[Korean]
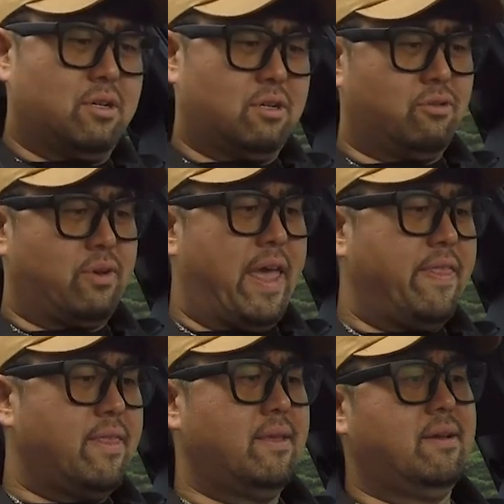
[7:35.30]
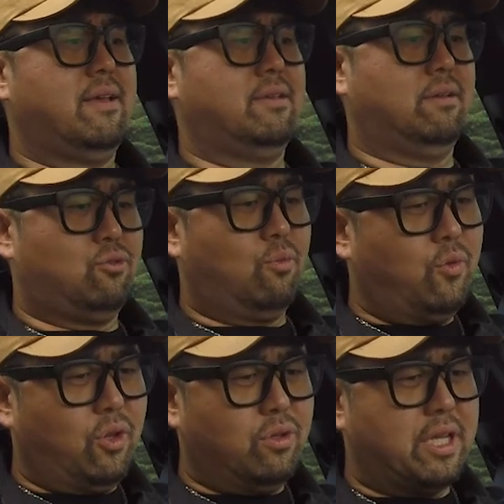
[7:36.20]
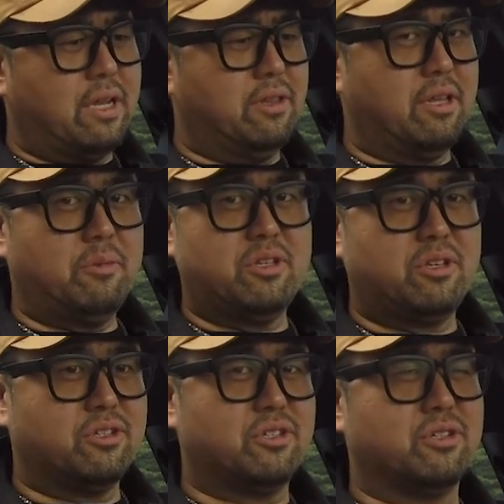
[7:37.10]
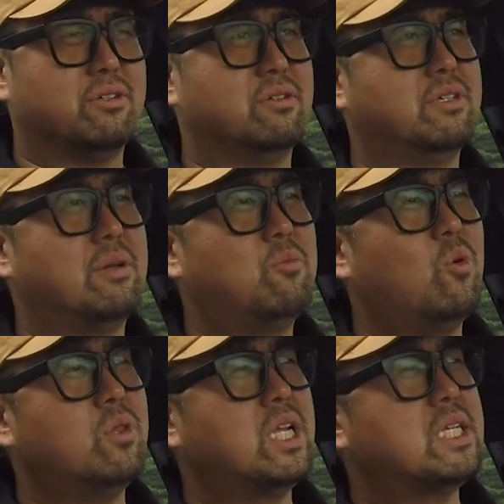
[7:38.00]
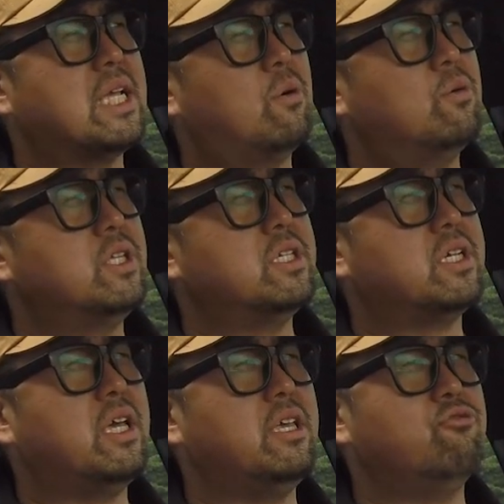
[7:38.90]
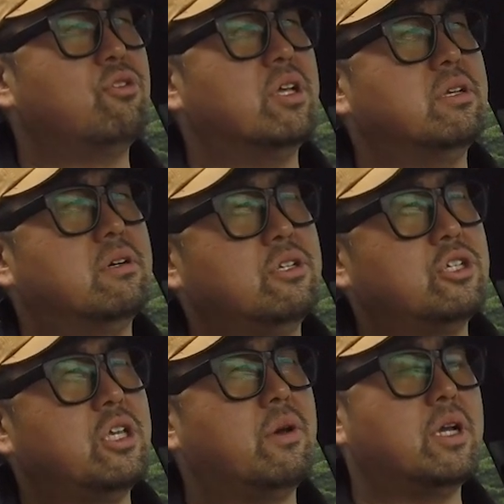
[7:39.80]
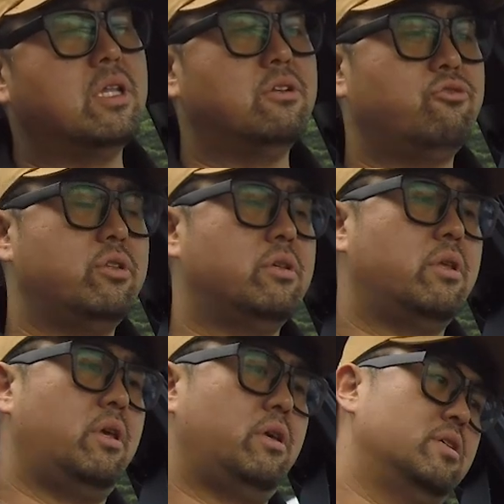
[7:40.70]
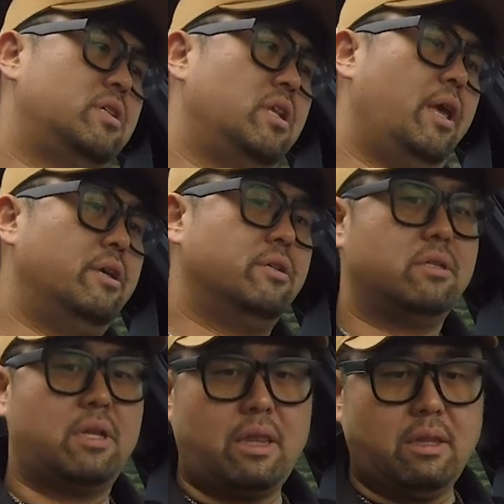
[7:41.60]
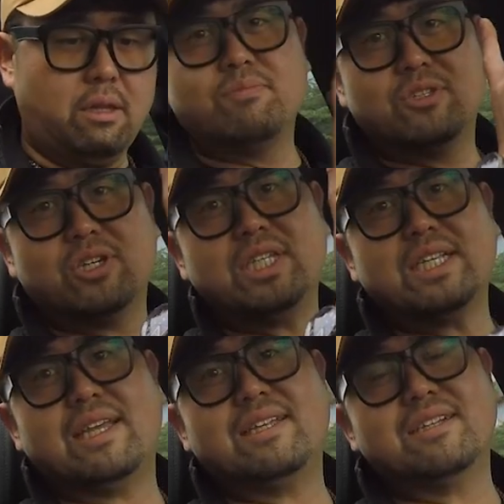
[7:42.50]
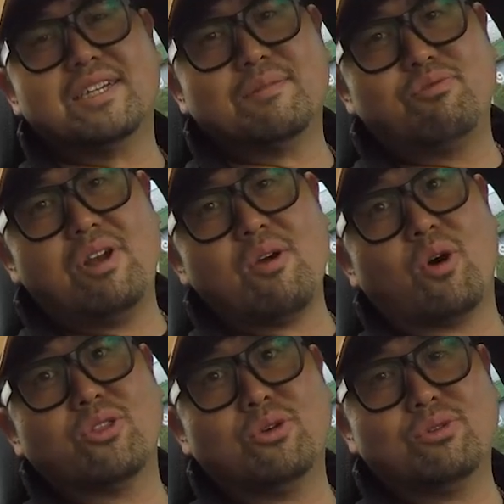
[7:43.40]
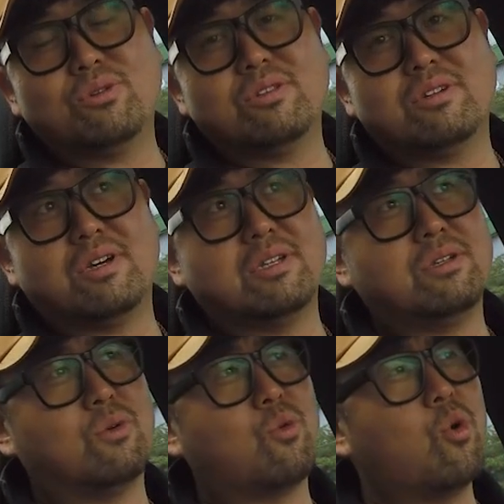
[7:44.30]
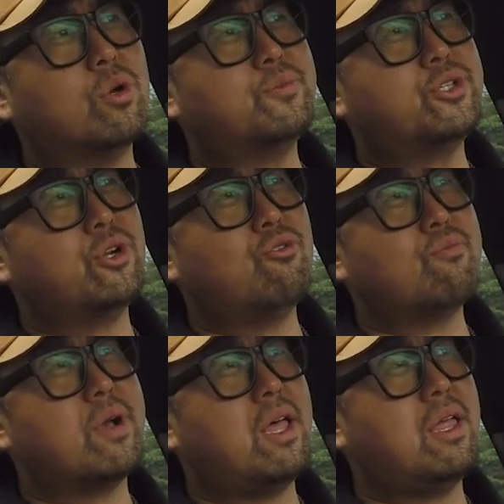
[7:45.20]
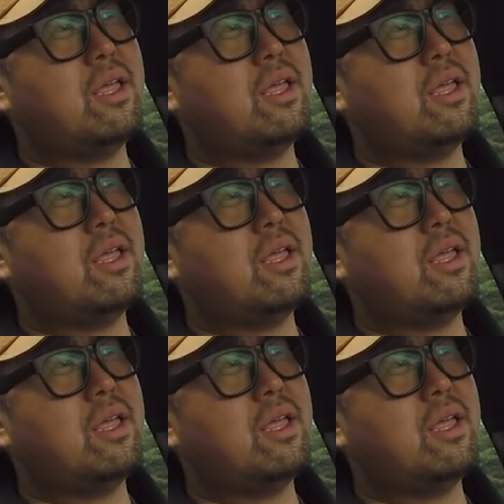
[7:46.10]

그리고 핸들에서 좀 더 세련됨이 느껴지죠. 삼십 디랑 사십 디의 차이, 유관성을 쉽게 확인할 수 있는 게 실내에서는 핸들 천장 내장재가 블랙 원톤으로 들어가서 고급스러움과